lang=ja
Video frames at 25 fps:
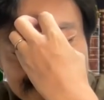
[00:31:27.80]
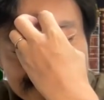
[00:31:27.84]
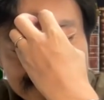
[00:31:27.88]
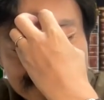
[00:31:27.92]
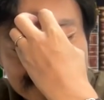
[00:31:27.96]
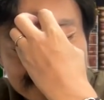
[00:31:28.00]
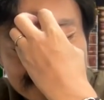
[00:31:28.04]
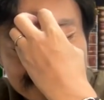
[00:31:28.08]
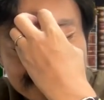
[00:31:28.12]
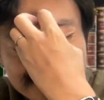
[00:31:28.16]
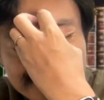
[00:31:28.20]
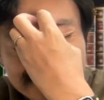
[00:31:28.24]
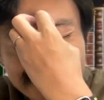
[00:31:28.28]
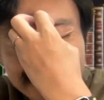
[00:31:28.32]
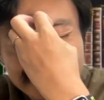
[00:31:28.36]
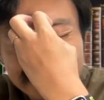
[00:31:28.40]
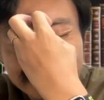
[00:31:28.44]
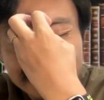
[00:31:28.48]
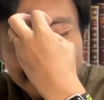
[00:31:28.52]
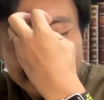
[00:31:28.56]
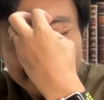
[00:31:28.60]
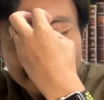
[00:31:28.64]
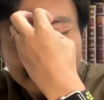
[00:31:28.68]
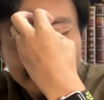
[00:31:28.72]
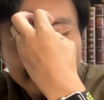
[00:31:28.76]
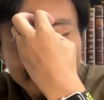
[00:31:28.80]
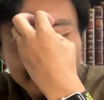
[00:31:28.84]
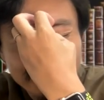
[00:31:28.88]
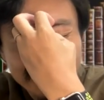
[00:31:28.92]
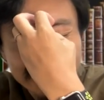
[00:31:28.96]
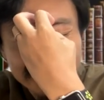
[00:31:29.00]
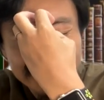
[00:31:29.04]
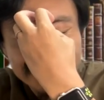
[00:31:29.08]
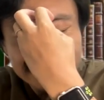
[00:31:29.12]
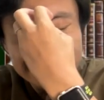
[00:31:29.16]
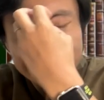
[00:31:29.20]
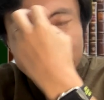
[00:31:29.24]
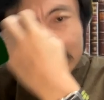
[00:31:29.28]
中9室なんだけど、もう
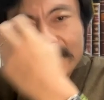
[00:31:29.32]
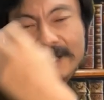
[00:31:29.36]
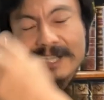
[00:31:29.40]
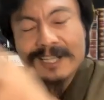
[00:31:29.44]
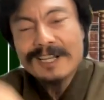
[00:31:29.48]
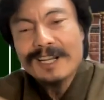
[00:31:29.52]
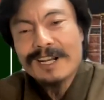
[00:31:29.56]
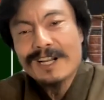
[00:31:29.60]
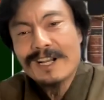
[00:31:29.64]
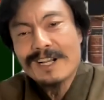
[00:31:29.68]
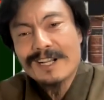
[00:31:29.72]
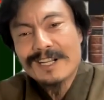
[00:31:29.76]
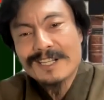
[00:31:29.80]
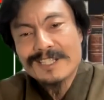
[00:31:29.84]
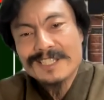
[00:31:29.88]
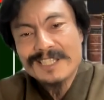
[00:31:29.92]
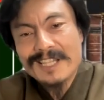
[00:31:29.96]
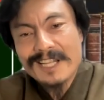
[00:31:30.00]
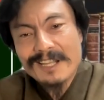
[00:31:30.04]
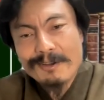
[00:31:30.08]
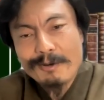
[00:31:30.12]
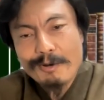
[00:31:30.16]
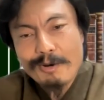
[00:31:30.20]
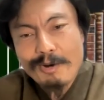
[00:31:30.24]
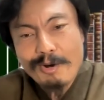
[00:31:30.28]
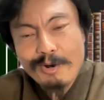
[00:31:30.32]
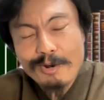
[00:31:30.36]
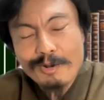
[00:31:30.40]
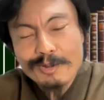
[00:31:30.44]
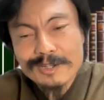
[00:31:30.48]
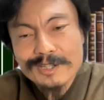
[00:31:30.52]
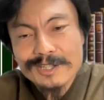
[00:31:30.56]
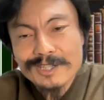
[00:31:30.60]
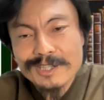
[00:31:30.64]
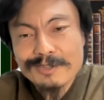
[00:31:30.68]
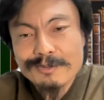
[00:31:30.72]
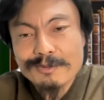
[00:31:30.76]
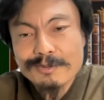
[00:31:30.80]
満室じゃないから赤字だ
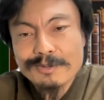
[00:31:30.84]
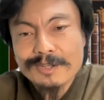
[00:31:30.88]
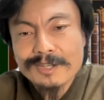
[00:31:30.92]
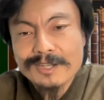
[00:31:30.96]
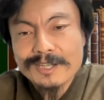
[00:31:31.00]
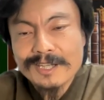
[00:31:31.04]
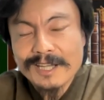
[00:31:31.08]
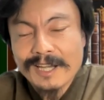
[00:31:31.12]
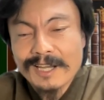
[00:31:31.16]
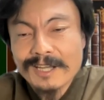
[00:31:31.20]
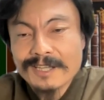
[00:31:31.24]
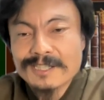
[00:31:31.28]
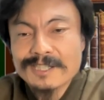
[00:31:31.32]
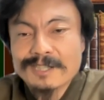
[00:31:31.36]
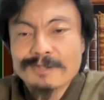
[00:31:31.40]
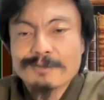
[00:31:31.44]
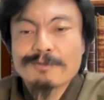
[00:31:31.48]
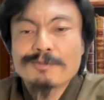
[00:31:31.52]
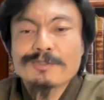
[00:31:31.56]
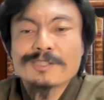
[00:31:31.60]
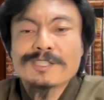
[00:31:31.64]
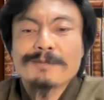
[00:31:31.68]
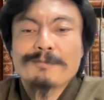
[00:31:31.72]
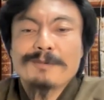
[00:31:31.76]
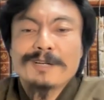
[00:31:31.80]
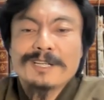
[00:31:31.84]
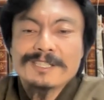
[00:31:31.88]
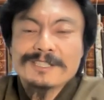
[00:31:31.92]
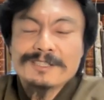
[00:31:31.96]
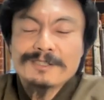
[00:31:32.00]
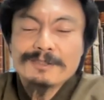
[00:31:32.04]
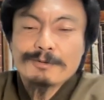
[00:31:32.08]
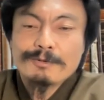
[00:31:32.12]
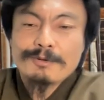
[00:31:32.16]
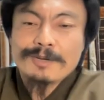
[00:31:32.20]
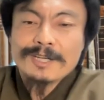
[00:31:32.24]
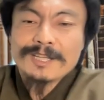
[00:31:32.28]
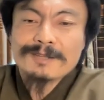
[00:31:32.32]
よって言って、じゃあどうして、
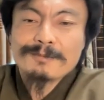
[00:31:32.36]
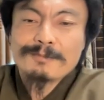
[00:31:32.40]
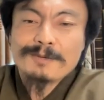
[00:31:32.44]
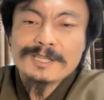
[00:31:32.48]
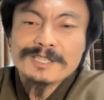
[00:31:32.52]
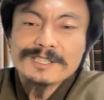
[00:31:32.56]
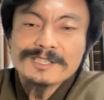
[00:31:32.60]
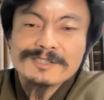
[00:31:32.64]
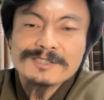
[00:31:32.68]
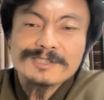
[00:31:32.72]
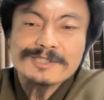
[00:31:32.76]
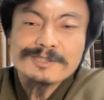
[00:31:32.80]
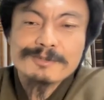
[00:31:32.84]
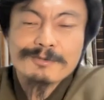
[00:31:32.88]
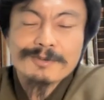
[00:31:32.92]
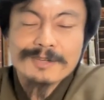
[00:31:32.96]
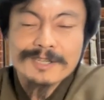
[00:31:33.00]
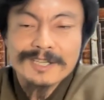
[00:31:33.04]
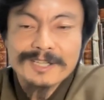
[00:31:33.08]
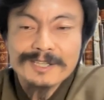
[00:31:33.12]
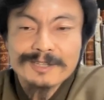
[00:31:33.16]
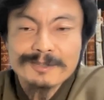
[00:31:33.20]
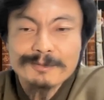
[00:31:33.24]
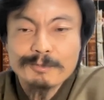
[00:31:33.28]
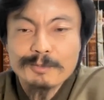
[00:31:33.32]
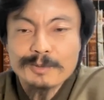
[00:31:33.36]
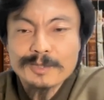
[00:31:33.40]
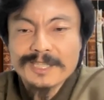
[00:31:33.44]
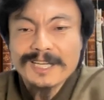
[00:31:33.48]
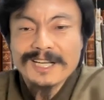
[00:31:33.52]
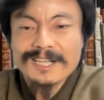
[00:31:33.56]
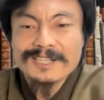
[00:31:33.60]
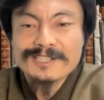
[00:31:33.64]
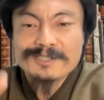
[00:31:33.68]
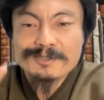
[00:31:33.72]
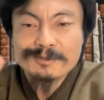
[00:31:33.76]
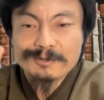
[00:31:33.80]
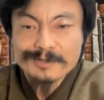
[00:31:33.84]
どうやって満室にしようかなって、もう
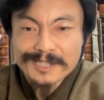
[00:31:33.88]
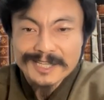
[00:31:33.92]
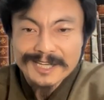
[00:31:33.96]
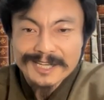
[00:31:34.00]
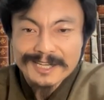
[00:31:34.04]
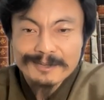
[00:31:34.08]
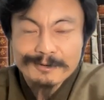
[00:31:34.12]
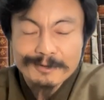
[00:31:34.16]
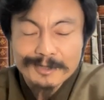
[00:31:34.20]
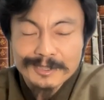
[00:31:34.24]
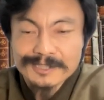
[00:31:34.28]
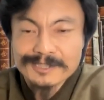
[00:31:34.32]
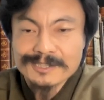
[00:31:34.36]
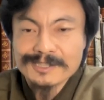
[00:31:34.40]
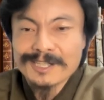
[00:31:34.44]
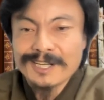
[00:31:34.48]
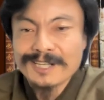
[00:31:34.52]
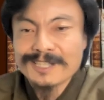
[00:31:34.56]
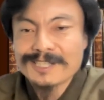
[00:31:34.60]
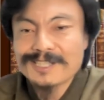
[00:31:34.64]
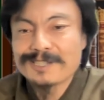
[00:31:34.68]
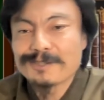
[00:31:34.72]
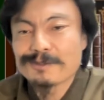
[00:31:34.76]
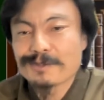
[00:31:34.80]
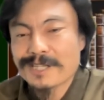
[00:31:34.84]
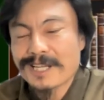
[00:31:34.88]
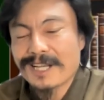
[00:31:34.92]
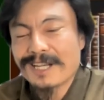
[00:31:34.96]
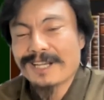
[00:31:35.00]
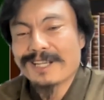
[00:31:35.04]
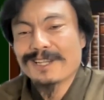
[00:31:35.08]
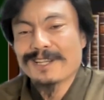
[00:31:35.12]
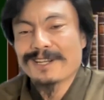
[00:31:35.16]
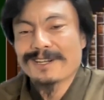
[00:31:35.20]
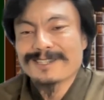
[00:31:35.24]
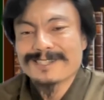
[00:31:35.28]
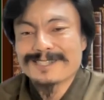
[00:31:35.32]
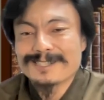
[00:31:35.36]
家賃を下げるわけです。家賃を下
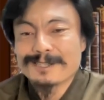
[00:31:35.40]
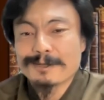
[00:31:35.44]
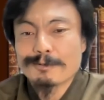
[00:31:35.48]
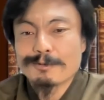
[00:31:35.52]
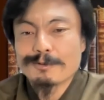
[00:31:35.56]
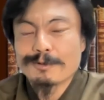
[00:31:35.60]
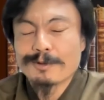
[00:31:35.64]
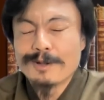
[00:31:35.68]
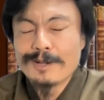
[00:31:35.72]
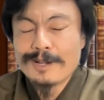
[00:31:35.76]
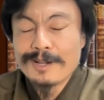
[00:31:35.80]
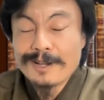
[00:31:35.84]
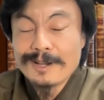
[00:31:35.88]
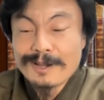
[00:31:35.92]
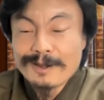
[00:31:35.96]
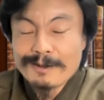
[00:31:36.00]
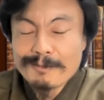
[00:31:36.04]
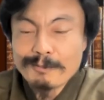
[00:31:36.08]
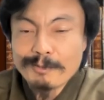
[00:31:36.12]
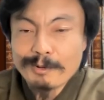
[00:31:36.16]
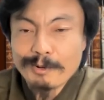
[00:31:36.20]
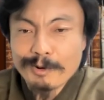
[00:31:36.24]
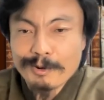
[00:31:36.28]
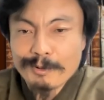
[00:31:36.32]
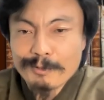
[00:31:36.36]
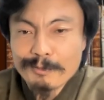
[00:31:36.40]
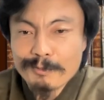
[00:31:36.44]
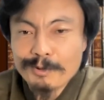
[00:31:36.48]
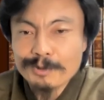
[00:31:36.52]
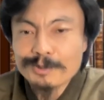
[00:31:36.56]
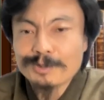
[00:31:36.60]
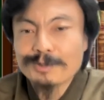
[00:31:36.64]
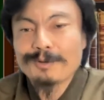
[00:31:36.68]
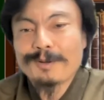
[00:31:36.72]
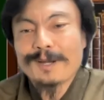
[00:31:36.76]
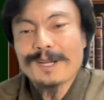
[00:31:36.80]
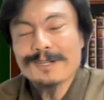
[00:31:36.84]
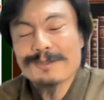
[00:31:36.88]
げたらですね、このもう
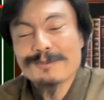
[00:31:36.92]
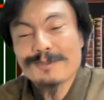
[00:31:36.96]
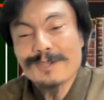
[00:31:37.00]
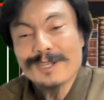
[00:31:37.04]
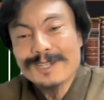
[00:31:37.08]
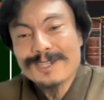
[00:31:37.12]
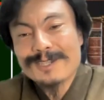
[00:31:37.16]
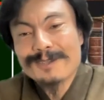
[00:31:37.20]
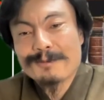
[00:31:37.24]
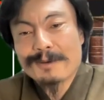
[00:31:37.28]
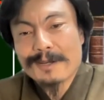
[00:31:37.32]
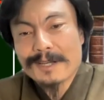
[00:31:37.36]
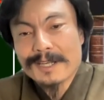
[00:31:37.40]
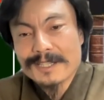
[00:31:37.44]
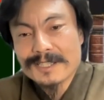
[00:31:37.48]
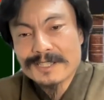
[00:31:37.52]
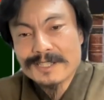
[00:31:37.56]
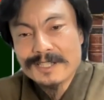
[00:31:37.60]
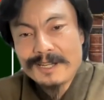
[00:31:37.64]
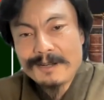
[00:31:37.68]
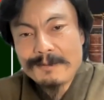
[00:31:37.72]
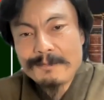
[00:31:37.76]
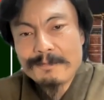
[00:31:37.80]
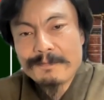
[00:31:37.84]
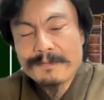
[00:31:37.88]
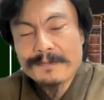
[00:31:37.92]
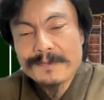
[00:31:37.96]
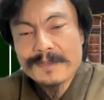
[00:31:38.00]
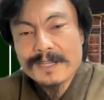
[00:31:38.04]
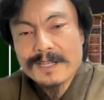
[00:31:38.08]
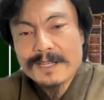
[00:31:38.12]
もっと悪くなっていくわけですね。